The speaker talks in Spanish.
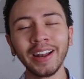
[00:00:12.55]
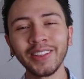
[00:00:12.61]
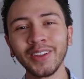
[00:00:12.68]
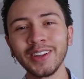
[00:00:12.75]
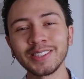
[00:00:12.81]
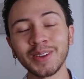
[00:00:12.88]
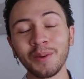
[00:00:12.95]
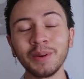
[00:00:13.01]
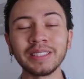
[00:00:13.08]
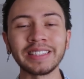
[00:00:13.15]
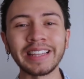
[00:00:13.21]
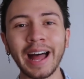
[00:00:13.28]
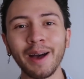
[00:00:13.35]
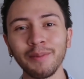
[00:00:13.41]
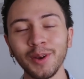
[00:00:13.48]
Hola a todos, ¿cómo
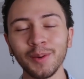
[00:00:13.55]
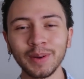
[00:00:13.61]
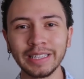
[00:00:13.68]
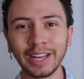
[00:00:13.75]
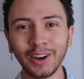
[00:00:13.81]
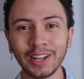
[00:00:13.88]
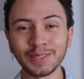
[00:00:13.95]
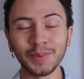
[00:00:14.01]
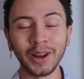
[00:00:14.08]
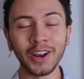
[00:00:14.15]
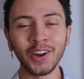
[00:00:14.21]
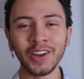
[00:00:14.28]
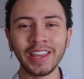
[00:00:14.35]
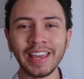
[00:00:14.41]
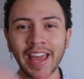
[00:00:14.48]
está Mi nombre es Nicolás
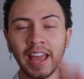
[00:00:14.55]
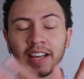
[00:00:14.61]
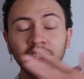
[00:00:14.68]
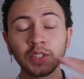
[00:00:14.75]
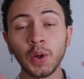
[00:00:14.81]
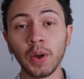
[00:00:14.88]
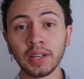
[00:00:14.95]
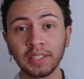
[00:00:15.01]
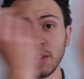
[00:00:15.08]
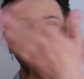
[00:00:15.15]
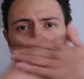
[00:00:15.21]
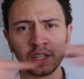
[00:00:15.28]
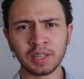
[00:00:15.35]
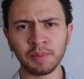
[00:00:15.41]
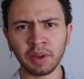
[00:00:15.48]
Moreno y esto es
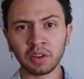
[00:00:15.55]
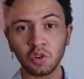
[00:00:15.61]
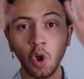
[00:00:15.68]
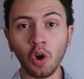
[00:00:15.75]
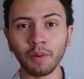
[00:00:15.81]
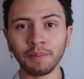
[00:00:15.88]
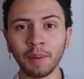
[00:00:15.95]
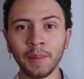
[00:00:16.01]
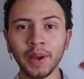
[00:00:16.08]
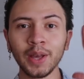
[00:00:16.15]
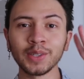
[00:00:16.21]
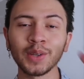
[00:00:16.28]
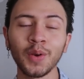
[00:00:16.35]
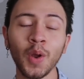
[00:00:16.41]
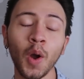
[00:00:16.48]
Nicolás M.
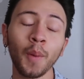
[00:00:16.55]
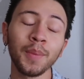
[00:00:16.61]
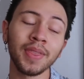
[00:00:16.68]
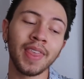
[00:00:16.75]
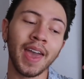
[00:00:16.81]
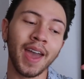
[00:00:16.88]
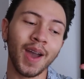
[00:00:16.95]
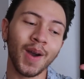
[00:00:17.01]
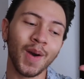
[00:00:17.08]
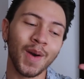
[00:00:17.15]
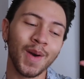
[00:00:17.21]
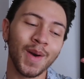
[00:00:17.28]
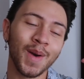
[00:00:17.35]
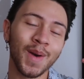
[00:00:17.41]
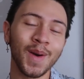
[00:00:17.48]
Bienvenidos a un nuevo
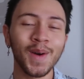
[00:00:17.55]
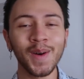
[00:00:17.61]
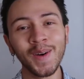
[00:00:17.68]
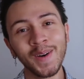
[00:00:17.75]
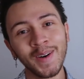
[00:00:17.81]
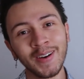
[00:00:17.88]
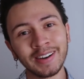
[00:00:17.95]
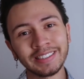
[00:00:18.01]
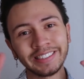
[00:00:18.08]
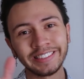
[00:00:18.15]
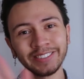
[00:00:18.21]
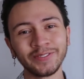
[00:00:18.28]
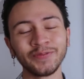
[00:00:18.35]
video.